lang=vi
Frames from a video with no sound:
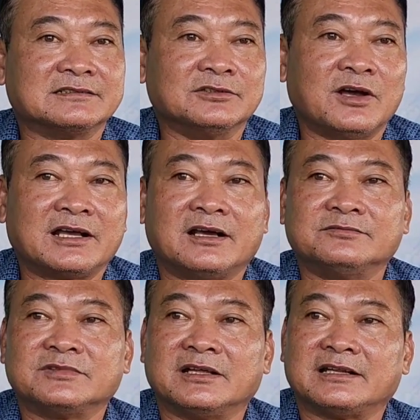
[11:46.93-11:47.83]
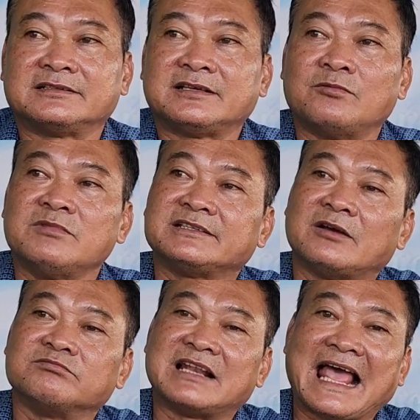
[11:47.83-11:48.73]
người hoa không cho anh sống ở
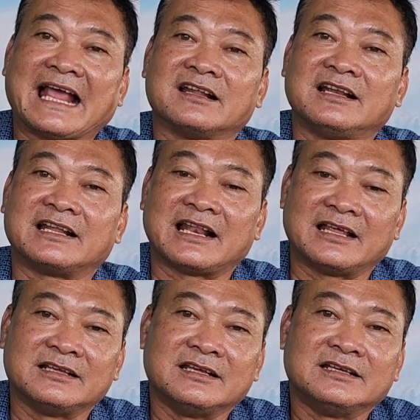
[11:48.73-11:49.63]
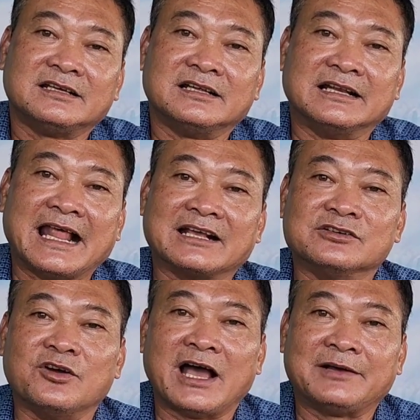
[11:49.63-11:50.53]
trong làng đó là, là là
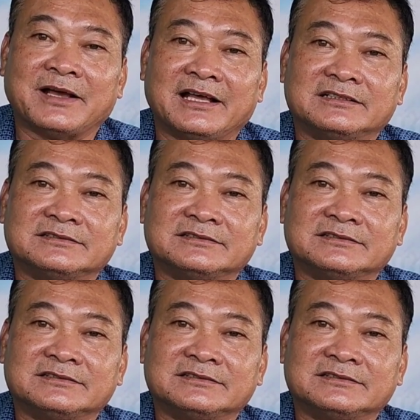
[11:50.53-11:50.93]
người hoa mà